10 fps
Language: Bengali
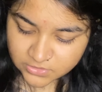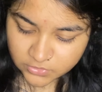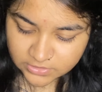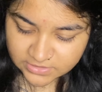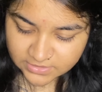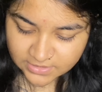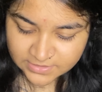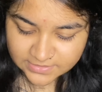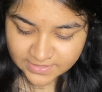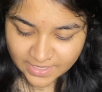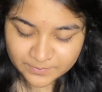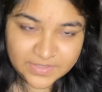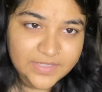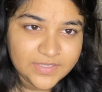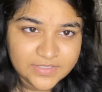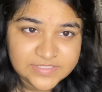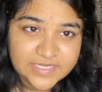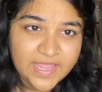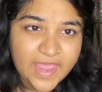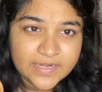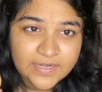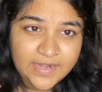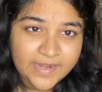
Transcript: তো দিতে না দিতে আমি যে একটার